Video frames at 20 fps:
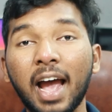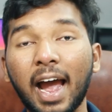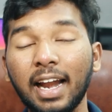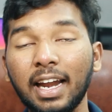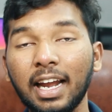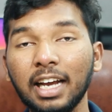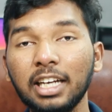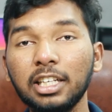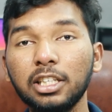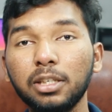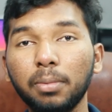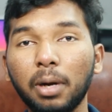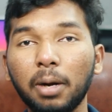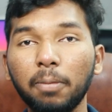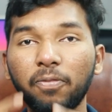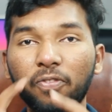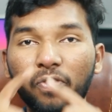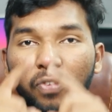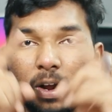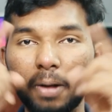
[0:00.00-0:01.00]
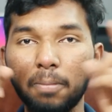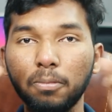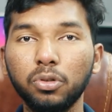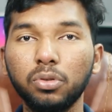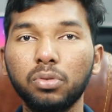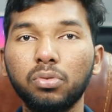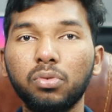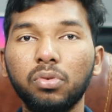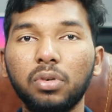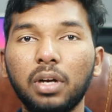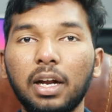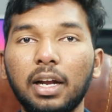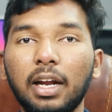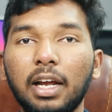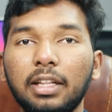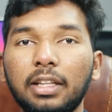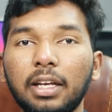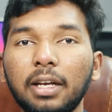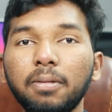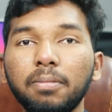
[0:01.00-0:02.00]
అండ్ నెక్స్ట్ మనం ఫ్రేమ్
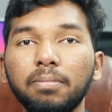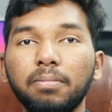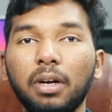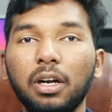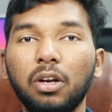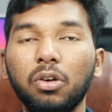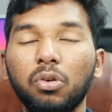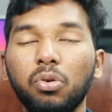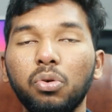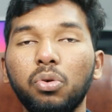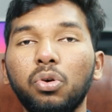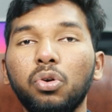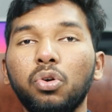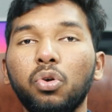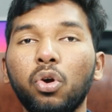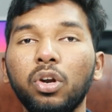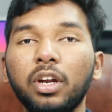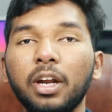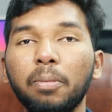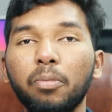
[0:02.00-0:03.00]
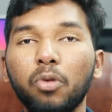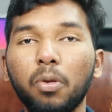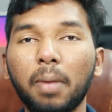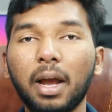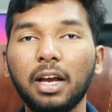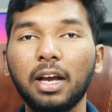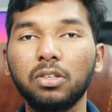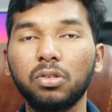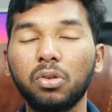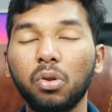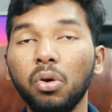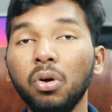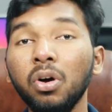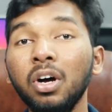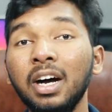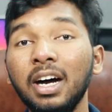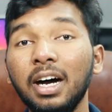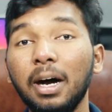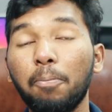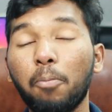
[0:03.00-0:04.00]
చూసుకున్నట్లయితే మనకు నోట్ నైన్ ప్రో మ్యాక్స్లో
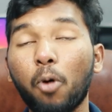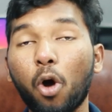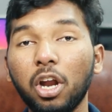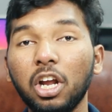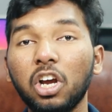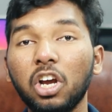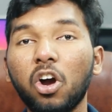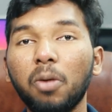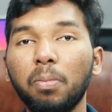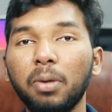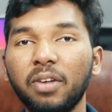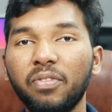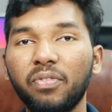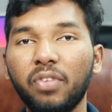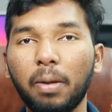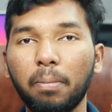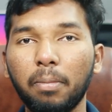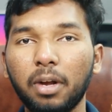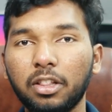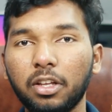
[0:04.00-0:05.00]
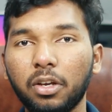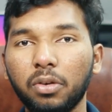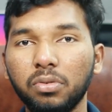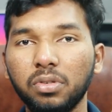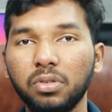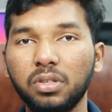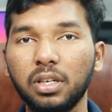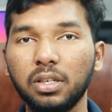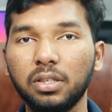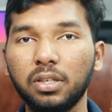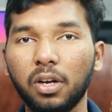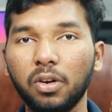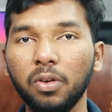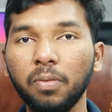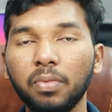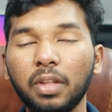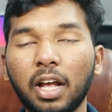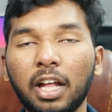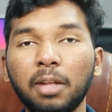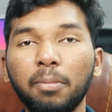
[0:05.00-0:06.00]
పాలికాపరేట్ ఫ్రేమ్ అయితే యూజ్ చేశారు
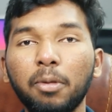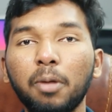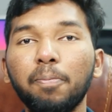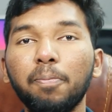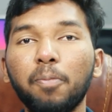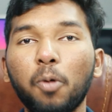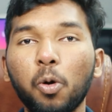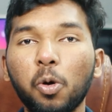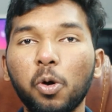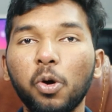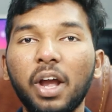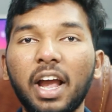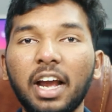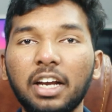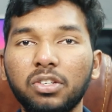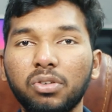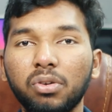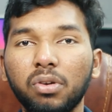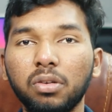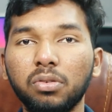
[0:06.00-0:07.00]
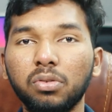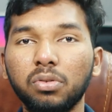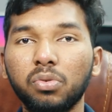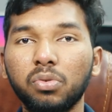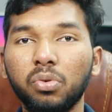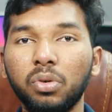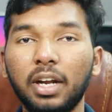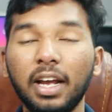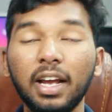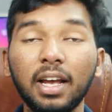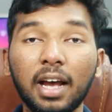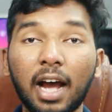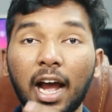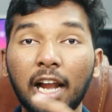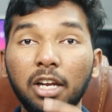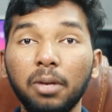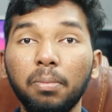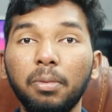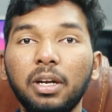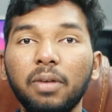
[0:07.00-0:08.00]
అదే మనం పోకో ఎక్స్ట్రాలో చూసుకుంటే
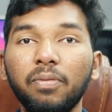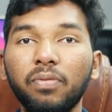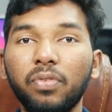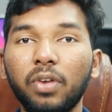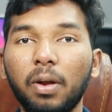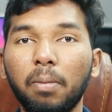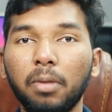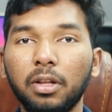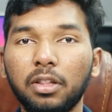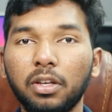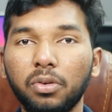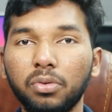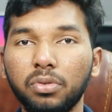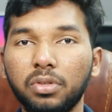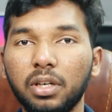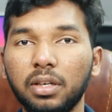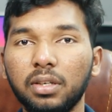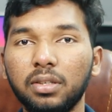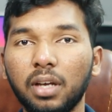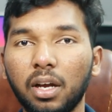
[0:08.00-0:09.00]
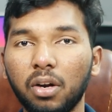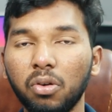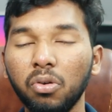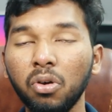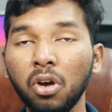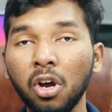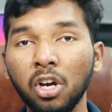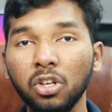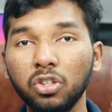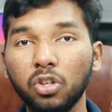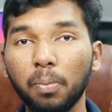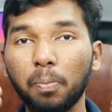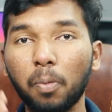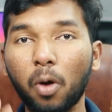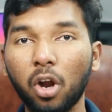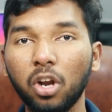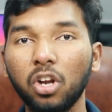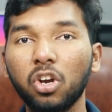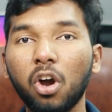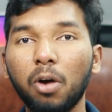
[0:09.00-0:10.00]
అల్యూమినియం ఫ్రేమ్ని అయితే యూజ్ చేశారు సో
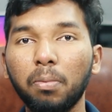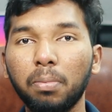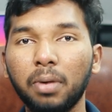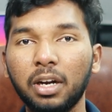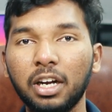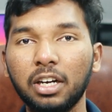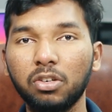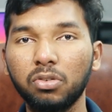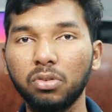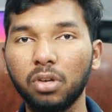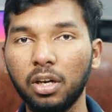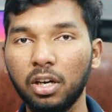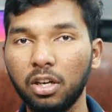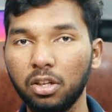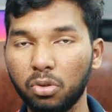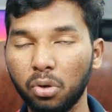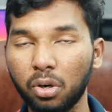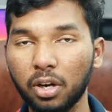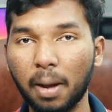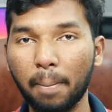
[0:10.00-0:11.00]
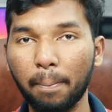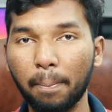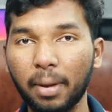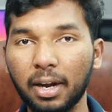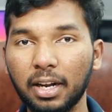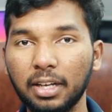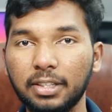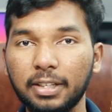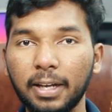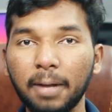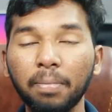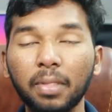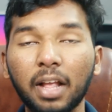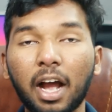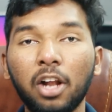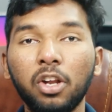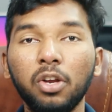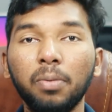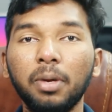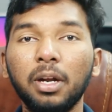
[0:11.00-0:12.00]
పాలికార్బోనేట్తో కంపేర్ చేస్తే
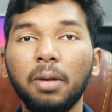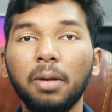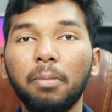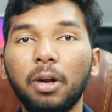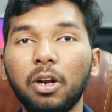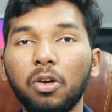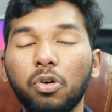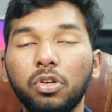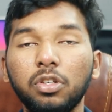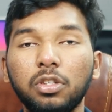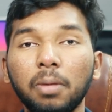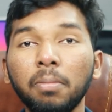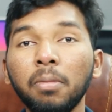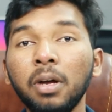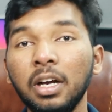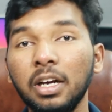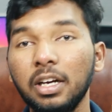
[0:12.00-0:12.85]
అల్యూమినియం మనకు కొంచెం